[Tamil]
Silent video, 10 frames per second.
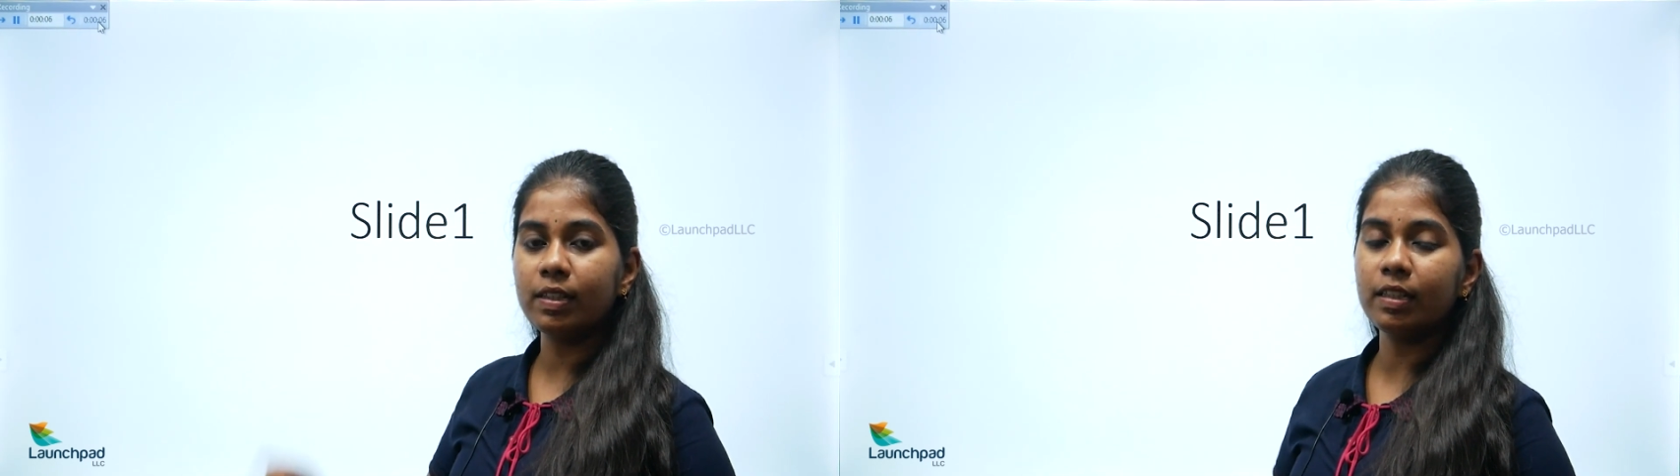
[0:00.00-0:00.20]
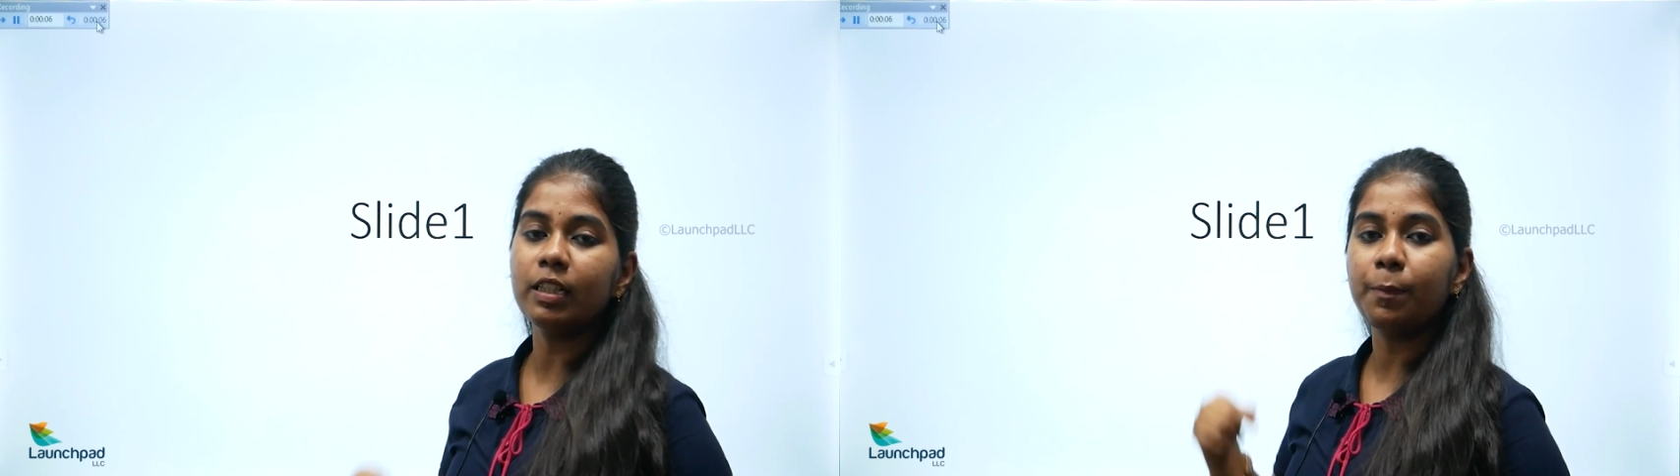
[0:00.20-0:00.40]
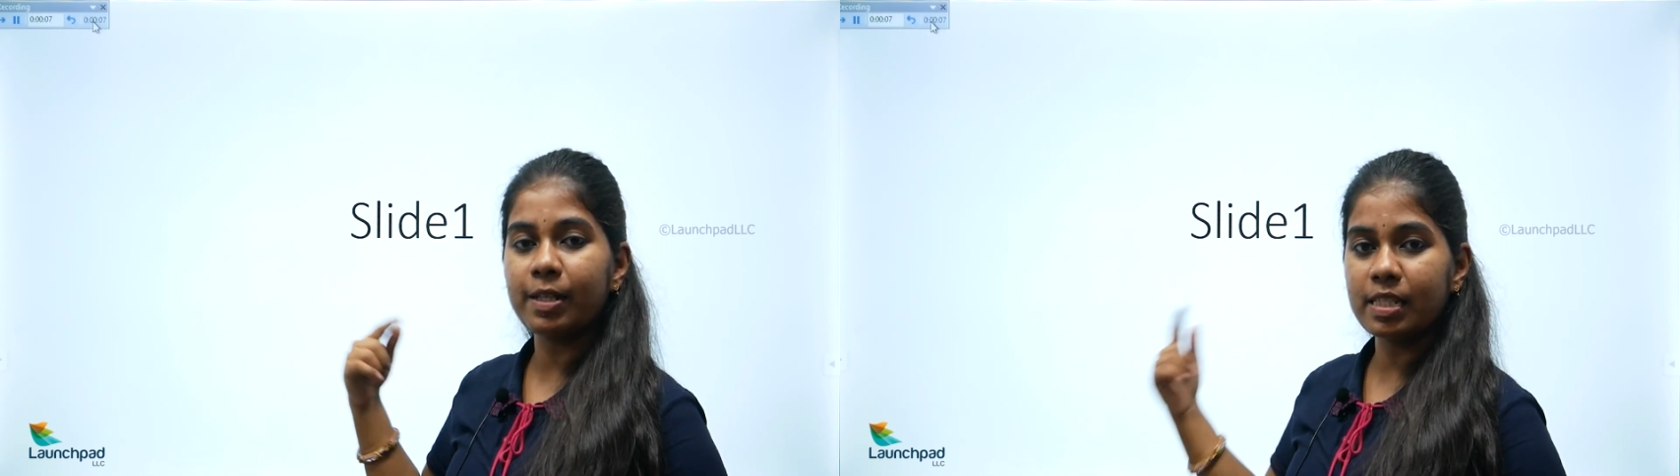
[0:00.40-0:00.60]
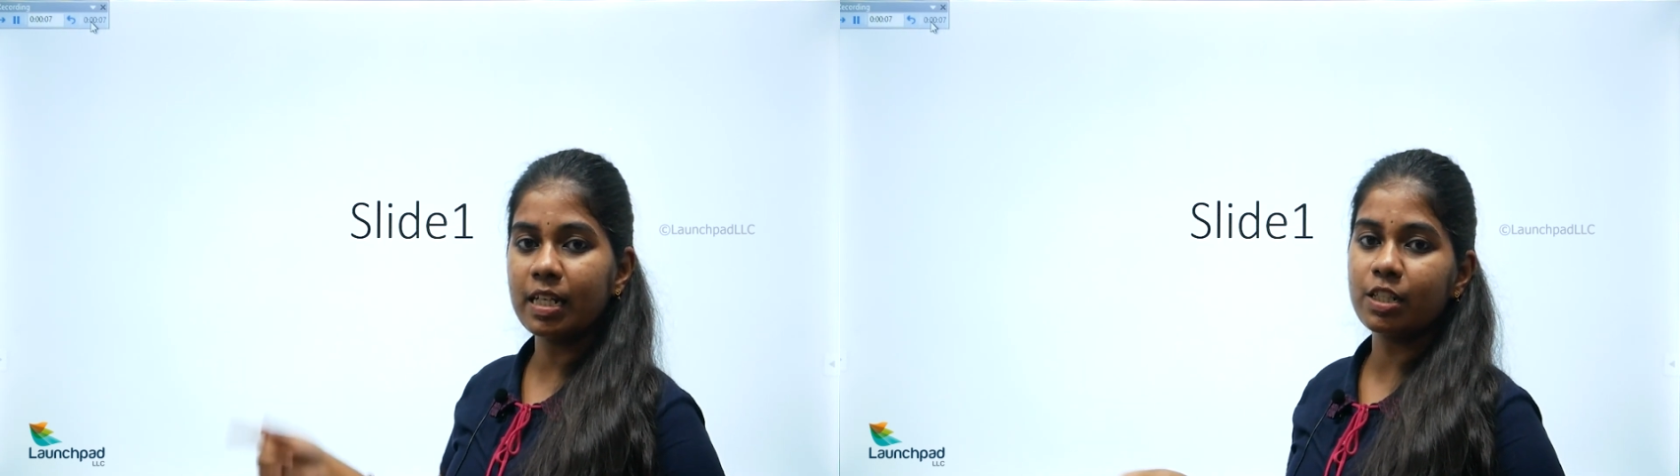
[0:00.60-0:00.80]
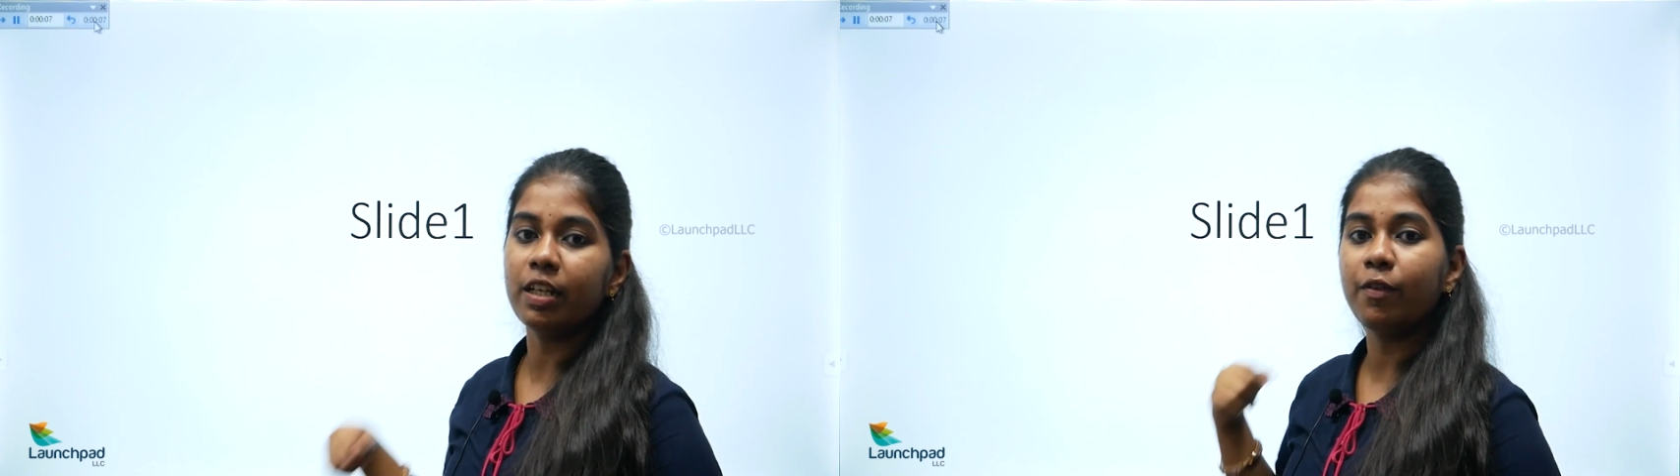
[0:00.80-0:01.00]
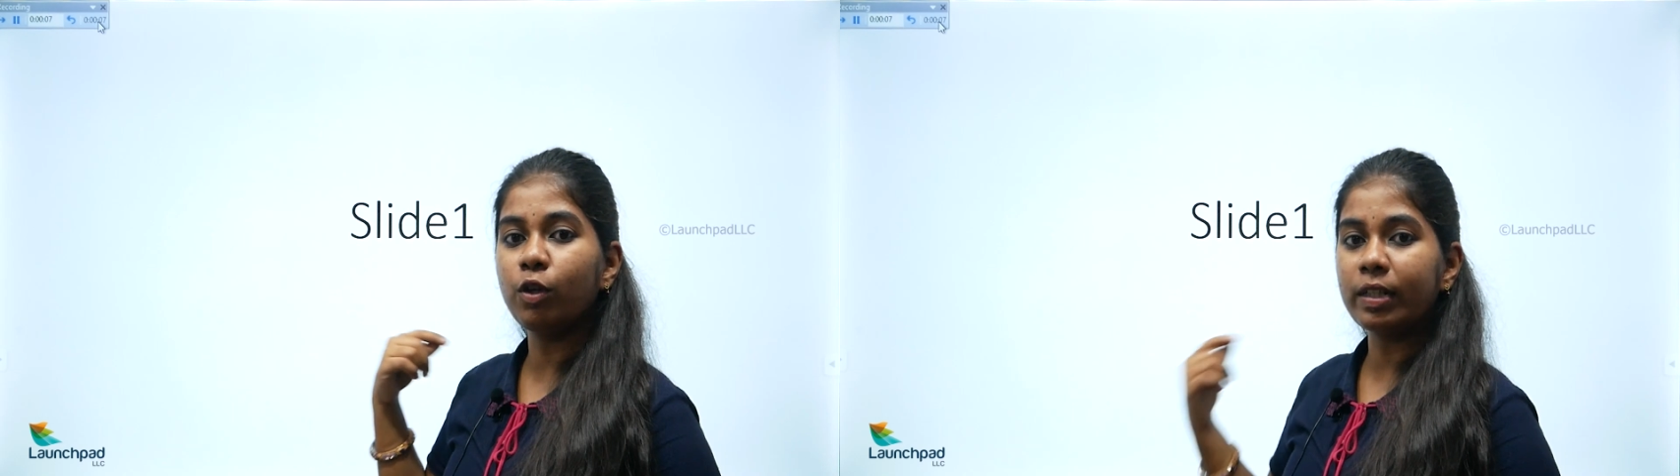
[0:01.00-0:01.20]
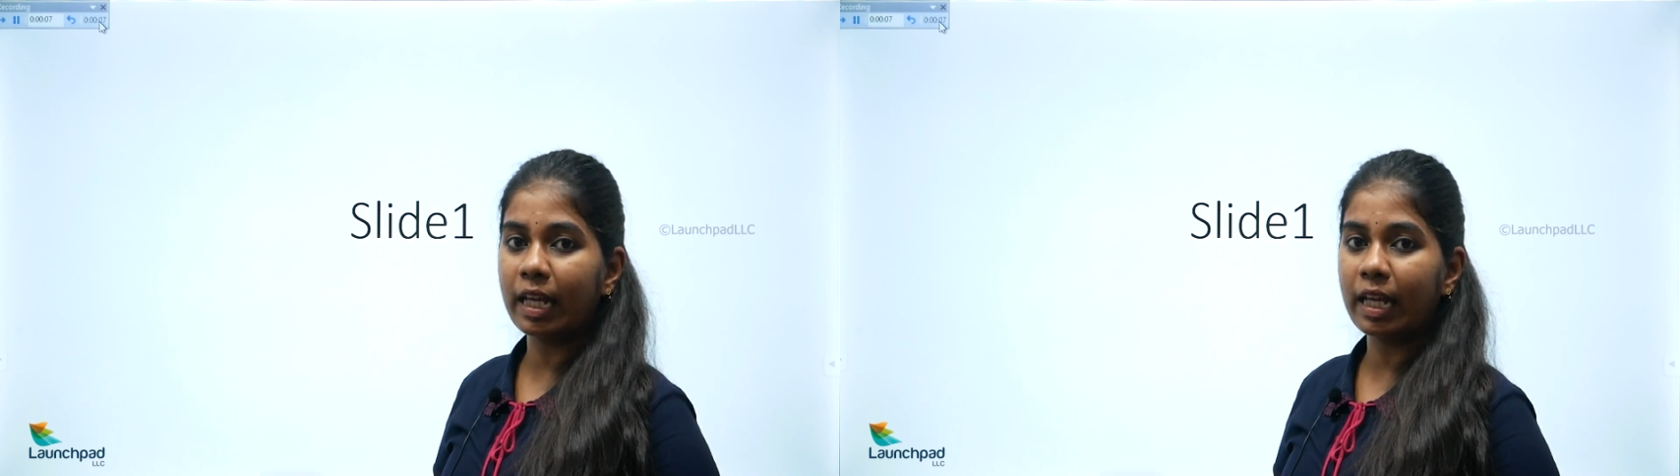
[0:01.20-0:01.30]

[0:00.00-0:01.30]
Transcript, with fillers: வந்து இந்த ப்ரெசன்டேஷன் எவ்வளோ